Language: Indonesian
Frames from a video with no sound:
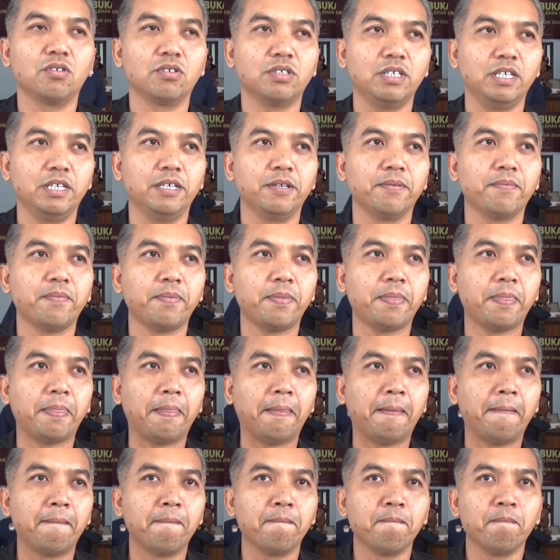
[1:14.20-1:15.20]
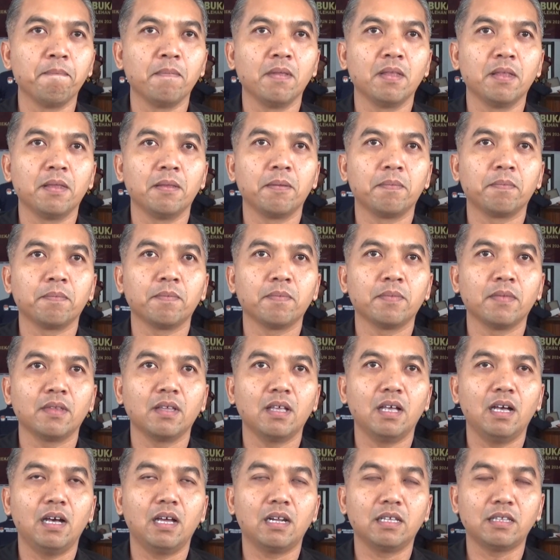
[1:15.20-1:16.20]
Tapi kalau untuk di dapil satu ada
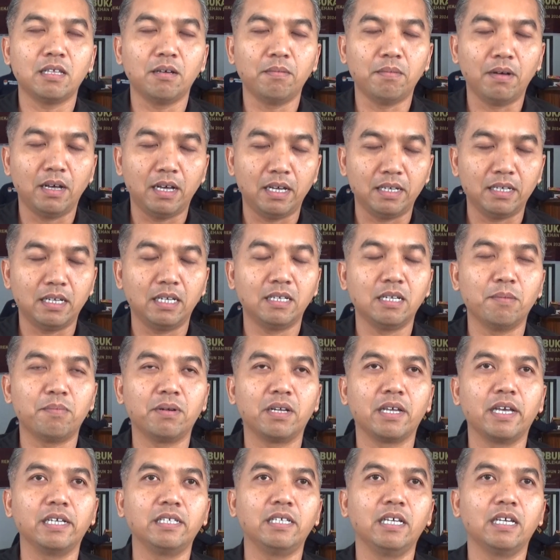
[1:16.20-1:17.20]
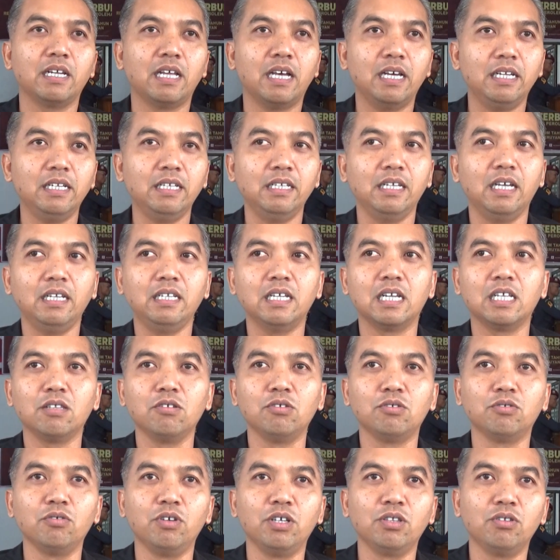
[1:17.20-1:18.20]
tambahan? Ada tambahan, ada pergeseran ya dari
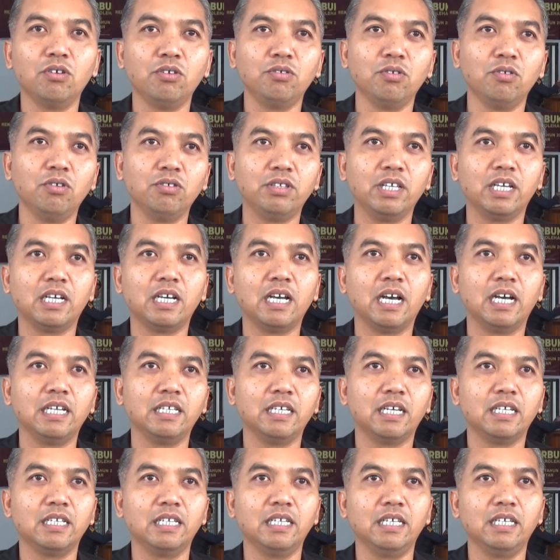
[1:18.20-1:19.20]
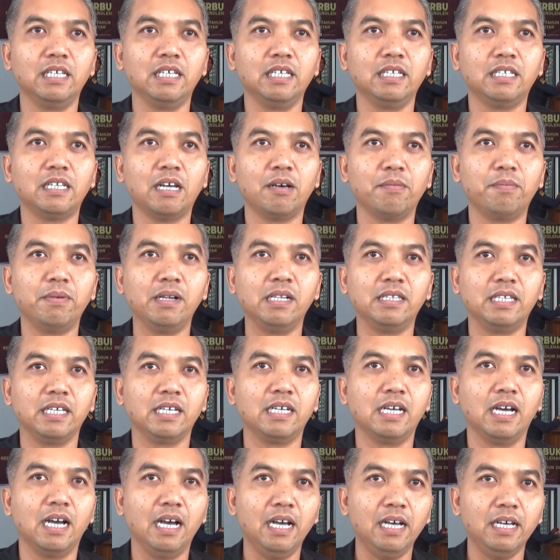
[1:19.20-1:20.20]
yeah. itu dulu tiganya di dapil
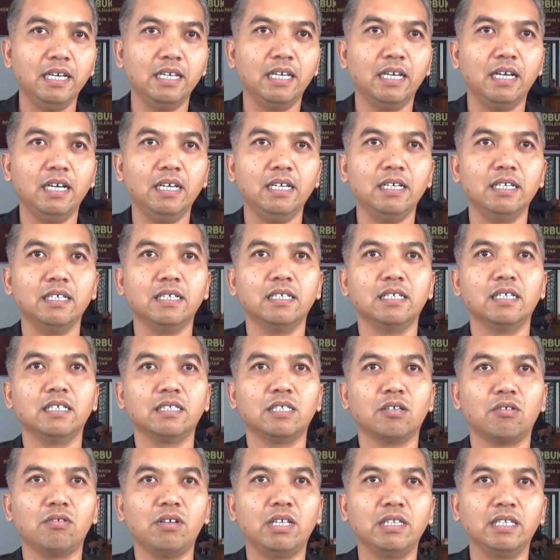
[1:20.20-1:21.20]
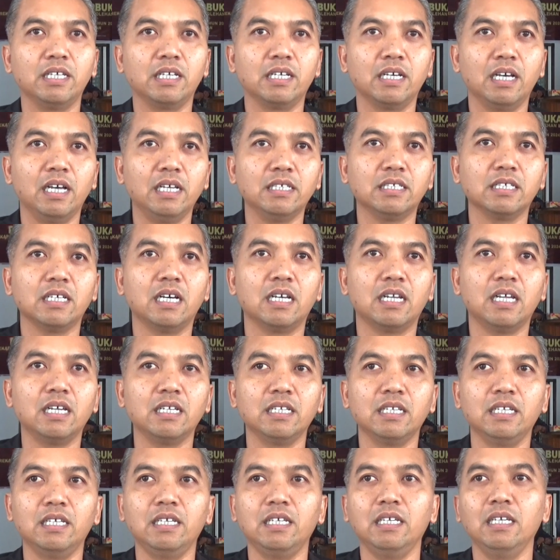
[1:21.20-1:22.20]
tiga ya. mm-hmm. ya tiga,
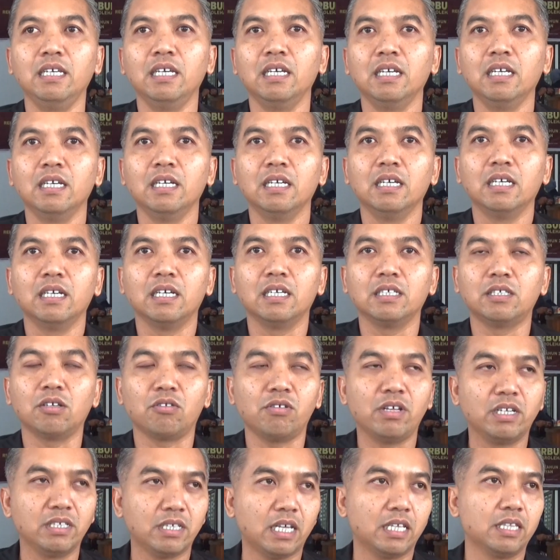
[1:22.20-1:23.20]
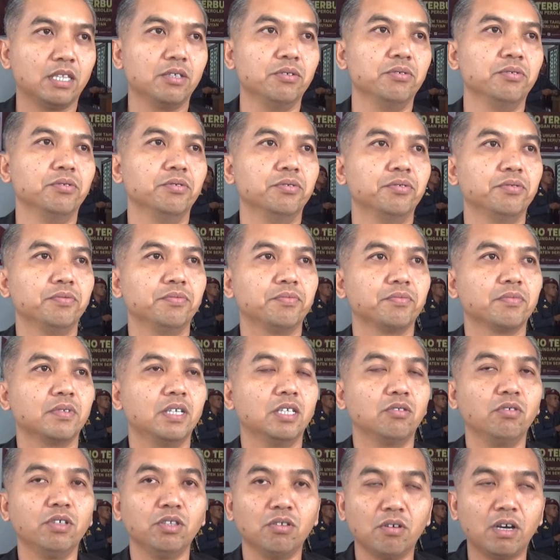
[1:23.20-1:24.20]
sekarang di serian satu.
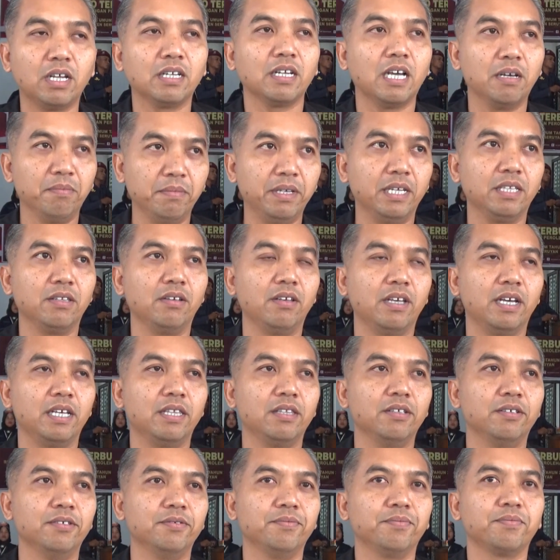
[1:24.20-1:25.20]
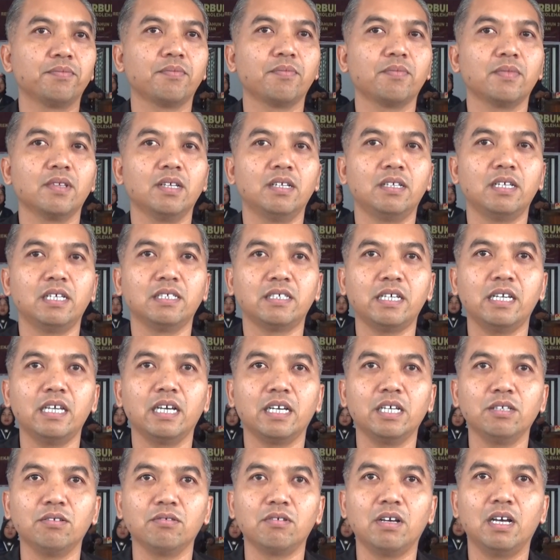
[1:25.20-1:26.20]
Itu hitungan kami ya. Yeah, yeah. Nah,
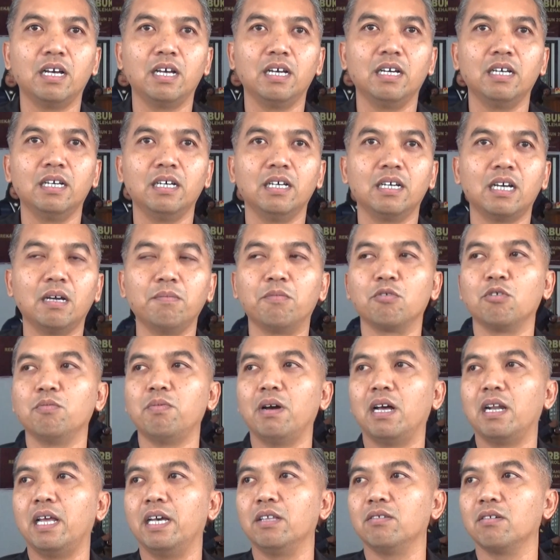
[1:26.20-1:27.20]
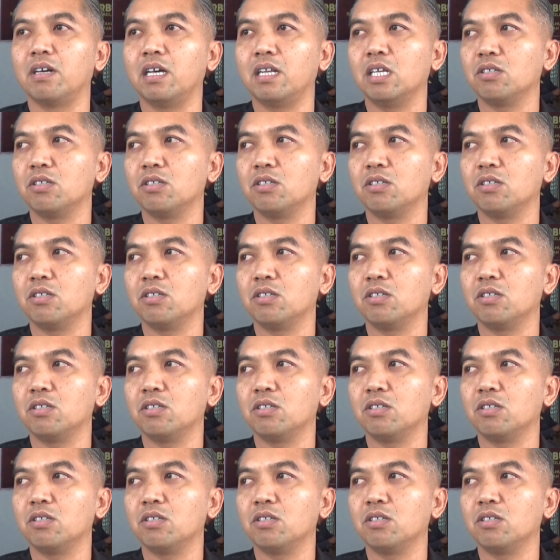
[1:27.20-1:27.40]
saya yakin juga tidak berubah itu ya.